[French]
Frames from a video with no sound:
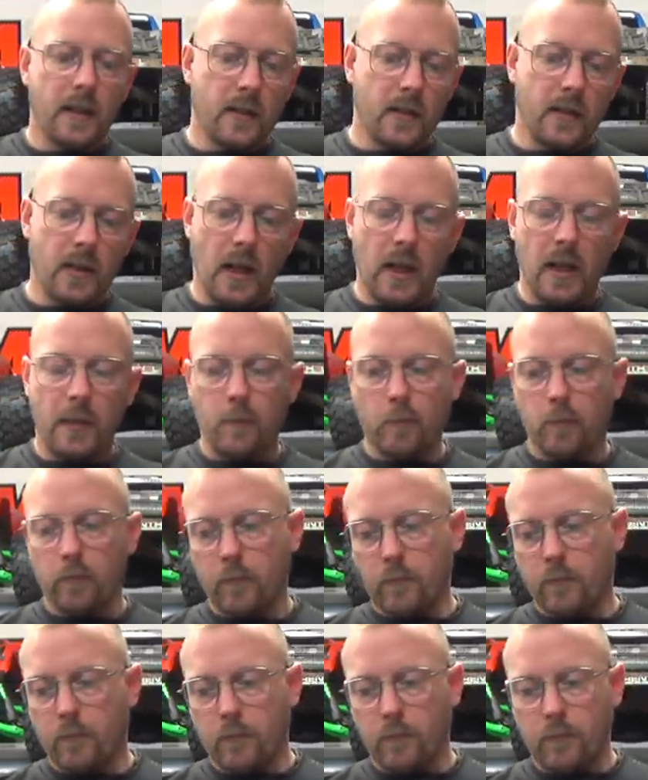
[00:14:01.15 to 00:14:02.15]
Ça,
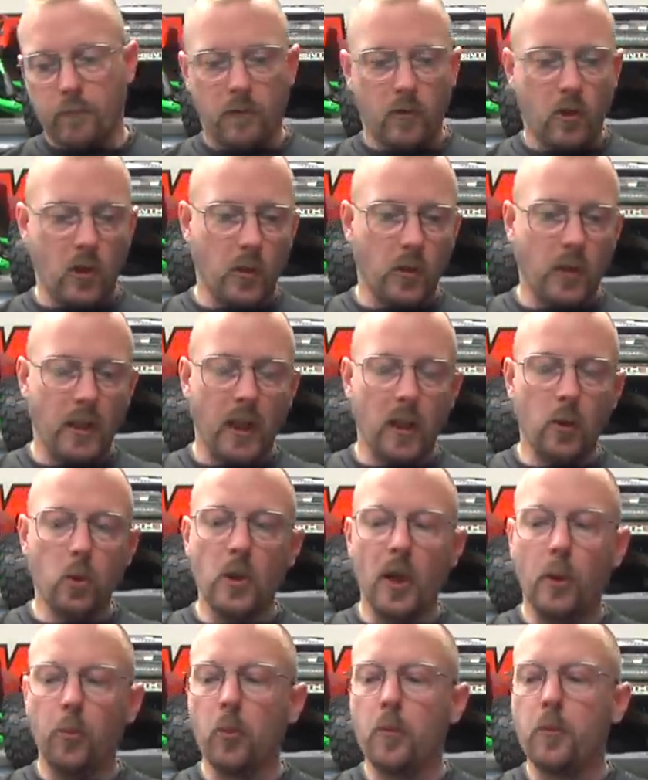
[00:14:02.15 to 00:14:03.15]
ça donne un
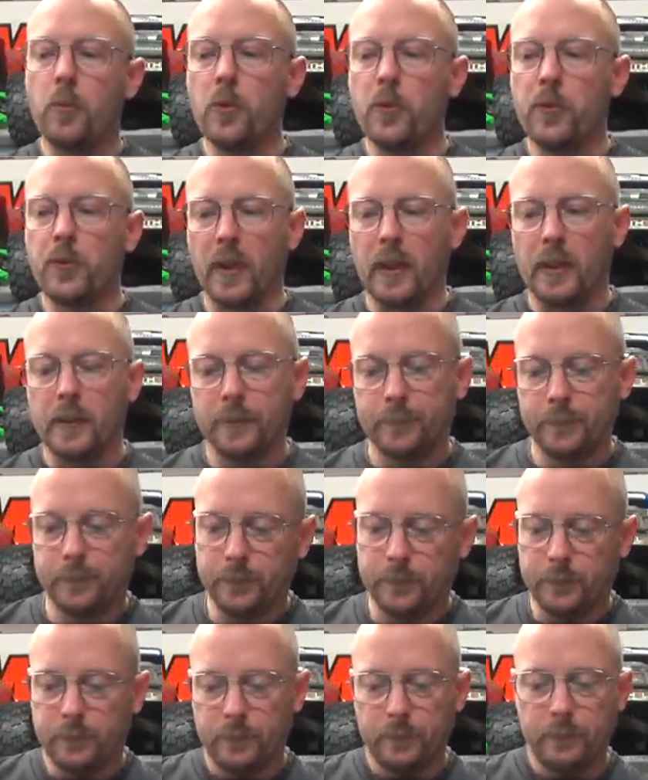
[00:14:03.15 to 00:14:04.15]
look un peu plus fin
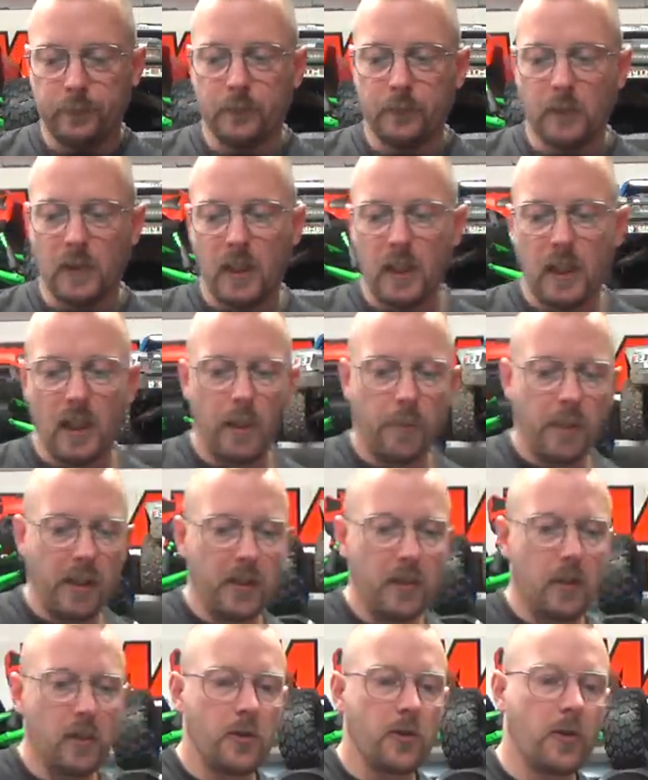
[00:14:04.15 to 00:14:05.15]
à la
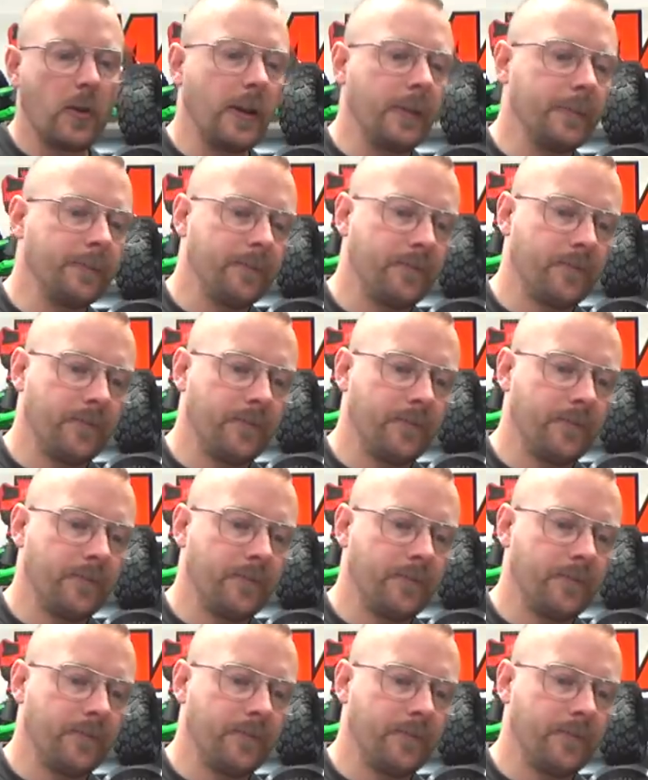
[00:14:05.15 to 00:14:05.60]
bagnole, tu vois.